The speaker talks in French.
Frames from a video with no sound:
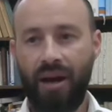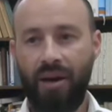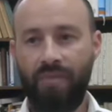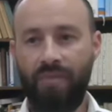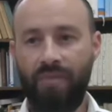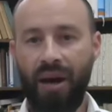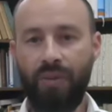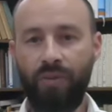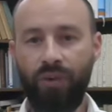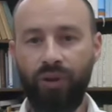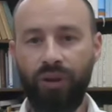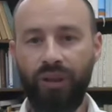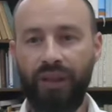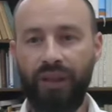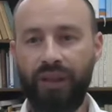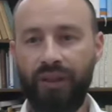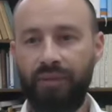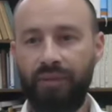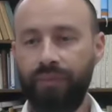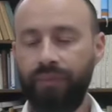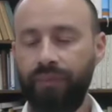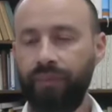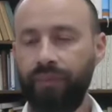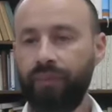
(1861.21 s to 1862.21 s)
Maïmonide,
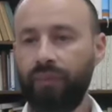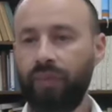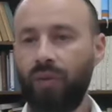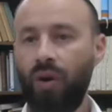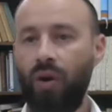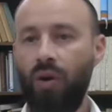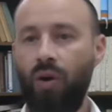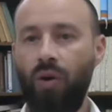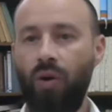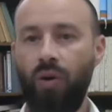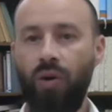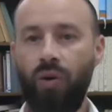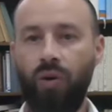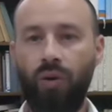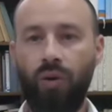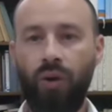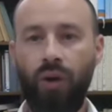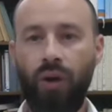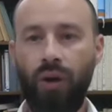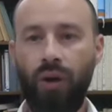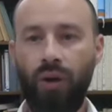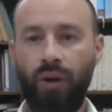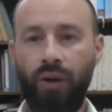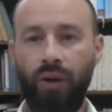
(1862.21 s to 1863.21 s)
au
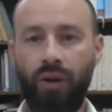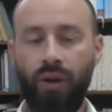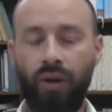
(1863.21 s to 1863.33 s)
euh,